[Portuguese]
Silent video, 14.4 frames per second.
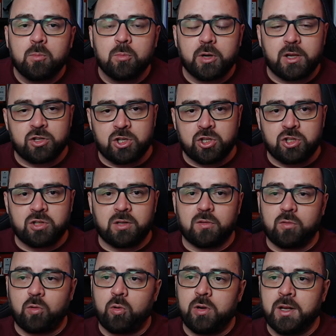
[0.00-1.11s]
porque a
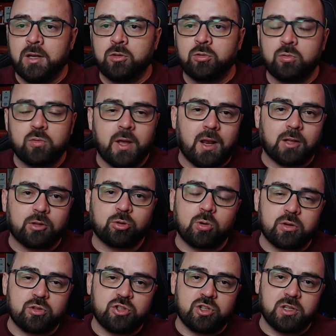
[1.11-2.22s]
gente olhando no
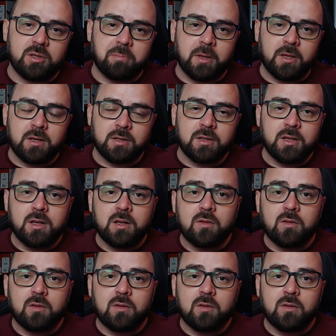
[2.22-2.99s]
relatório de IP,